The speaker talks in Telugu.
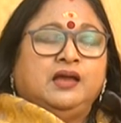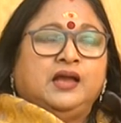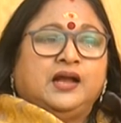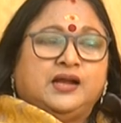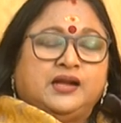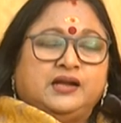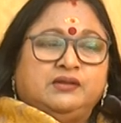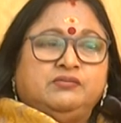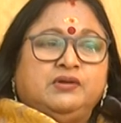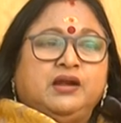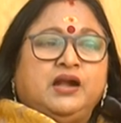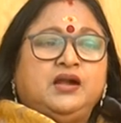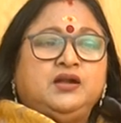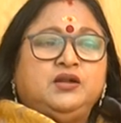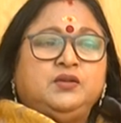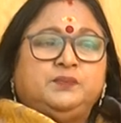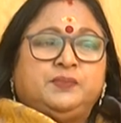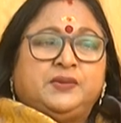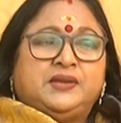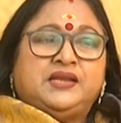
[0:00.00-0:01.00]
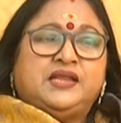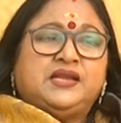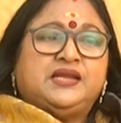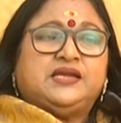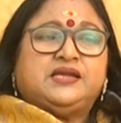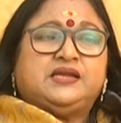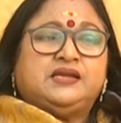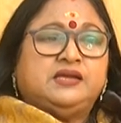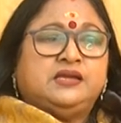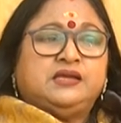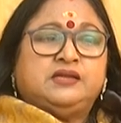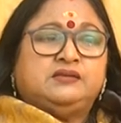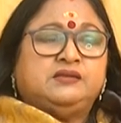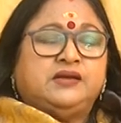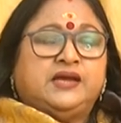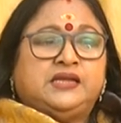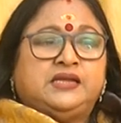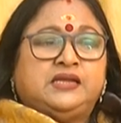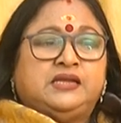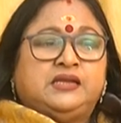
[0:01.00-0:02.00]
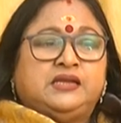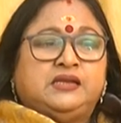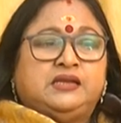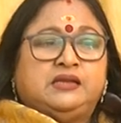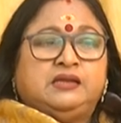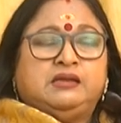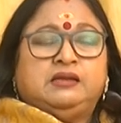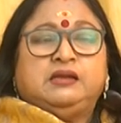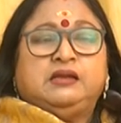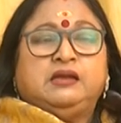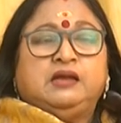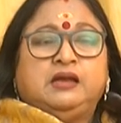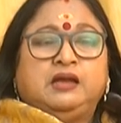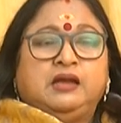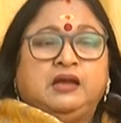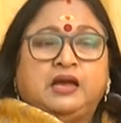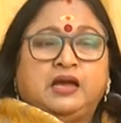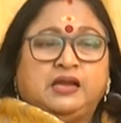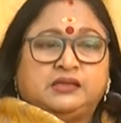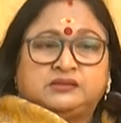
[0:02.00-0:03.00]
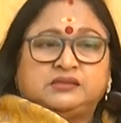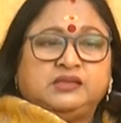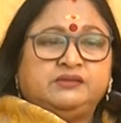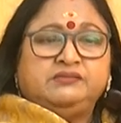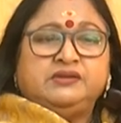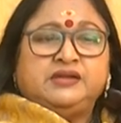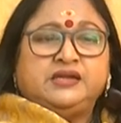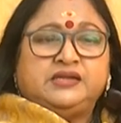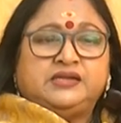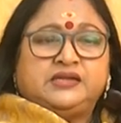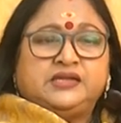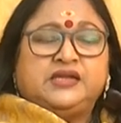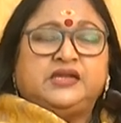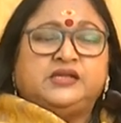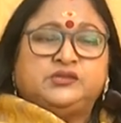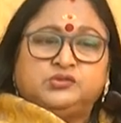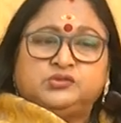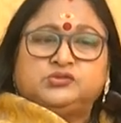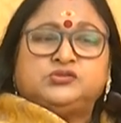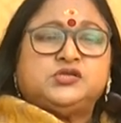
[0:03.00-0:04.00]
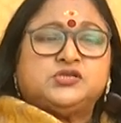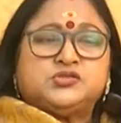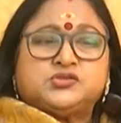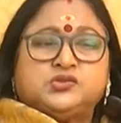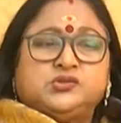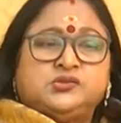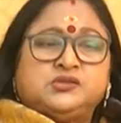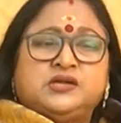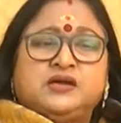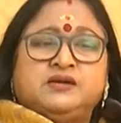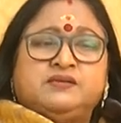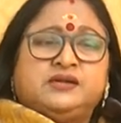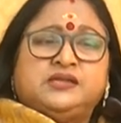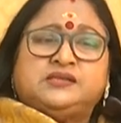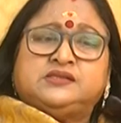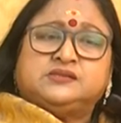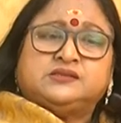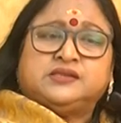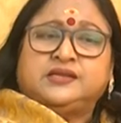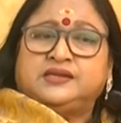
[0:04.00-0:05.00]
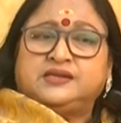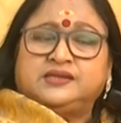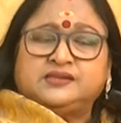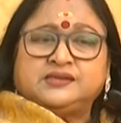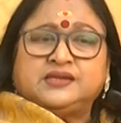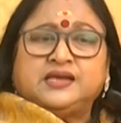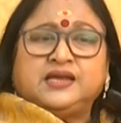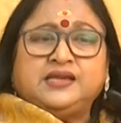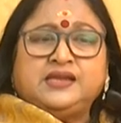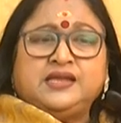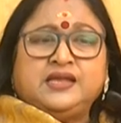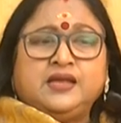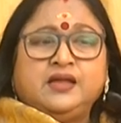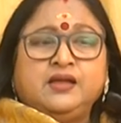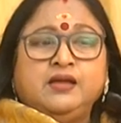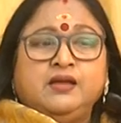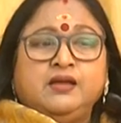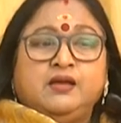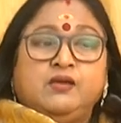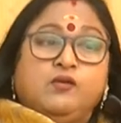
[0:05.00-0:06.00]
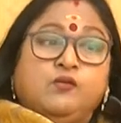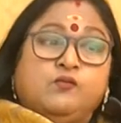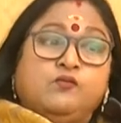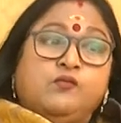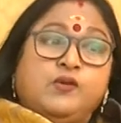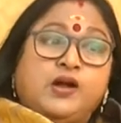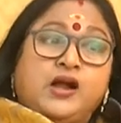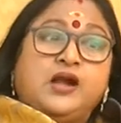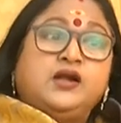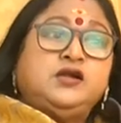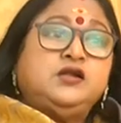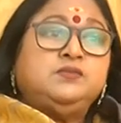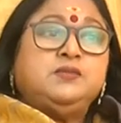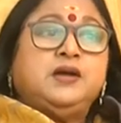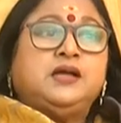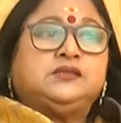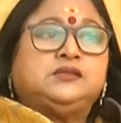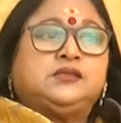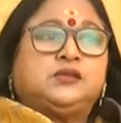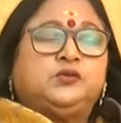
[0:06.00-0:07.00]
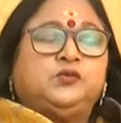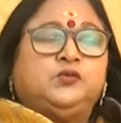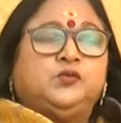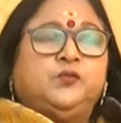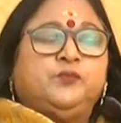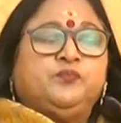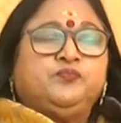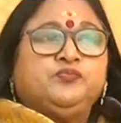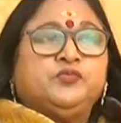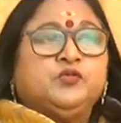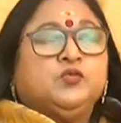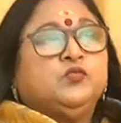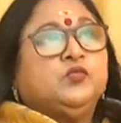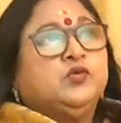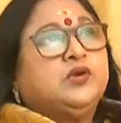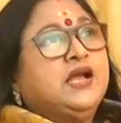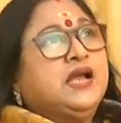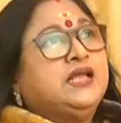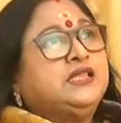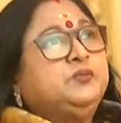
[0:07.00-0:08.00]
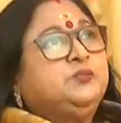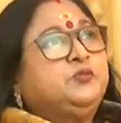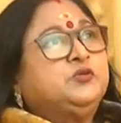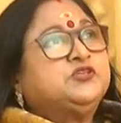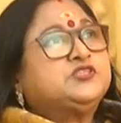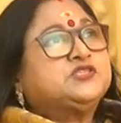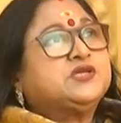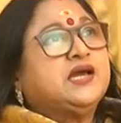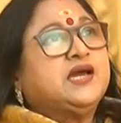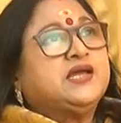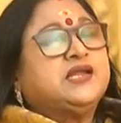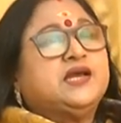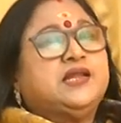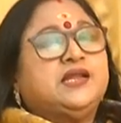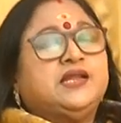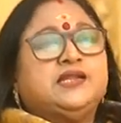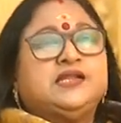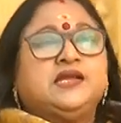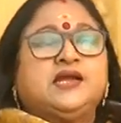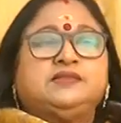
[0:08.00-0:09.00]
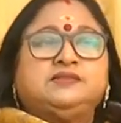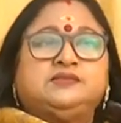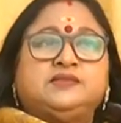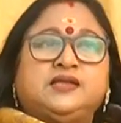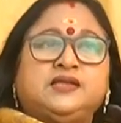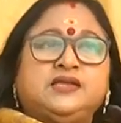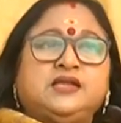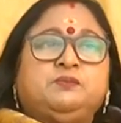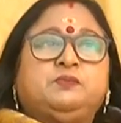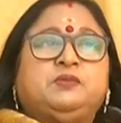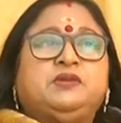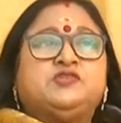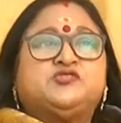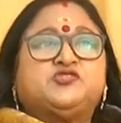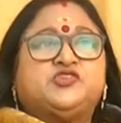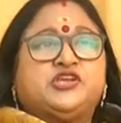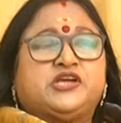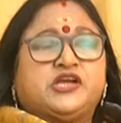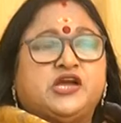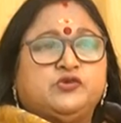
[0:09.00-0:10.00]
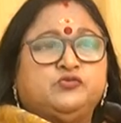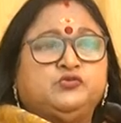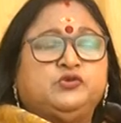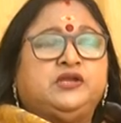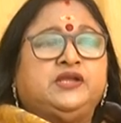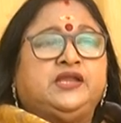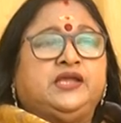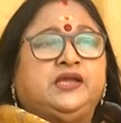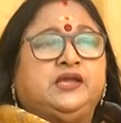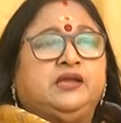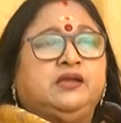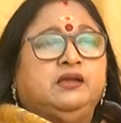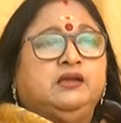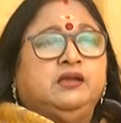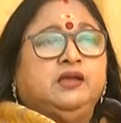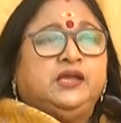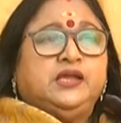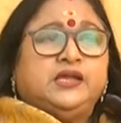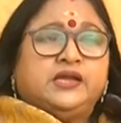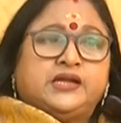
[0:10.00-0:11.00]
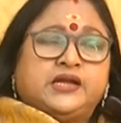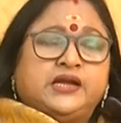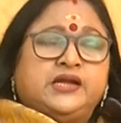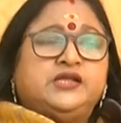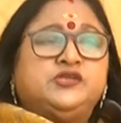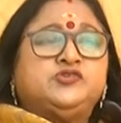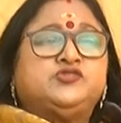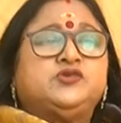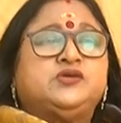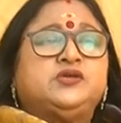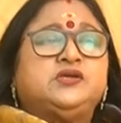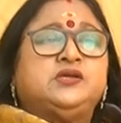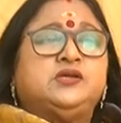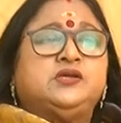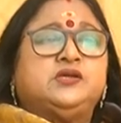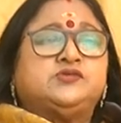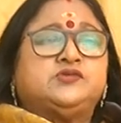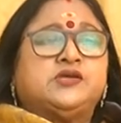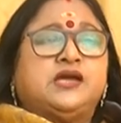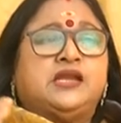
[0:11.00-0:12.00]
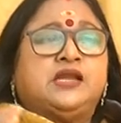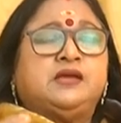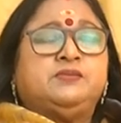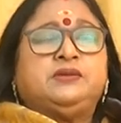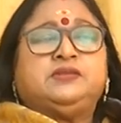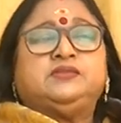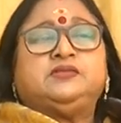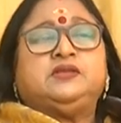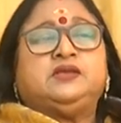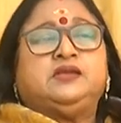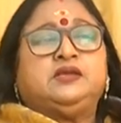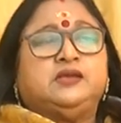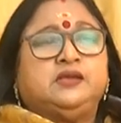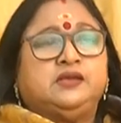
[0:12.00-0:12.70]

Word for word: అక్కడ వాళ్ళు పిల్లలకి దాని అర్థం ఏంటి ఎందుకు చేసుకుంటున్నాం అనేది తెలియదు కానీ వాళ్ళు మాత్రం ఉగాది పురస్కారాలని అందరినీ పిలిచి కవుల్ని ఇక్కడి నుంచి చాలామంది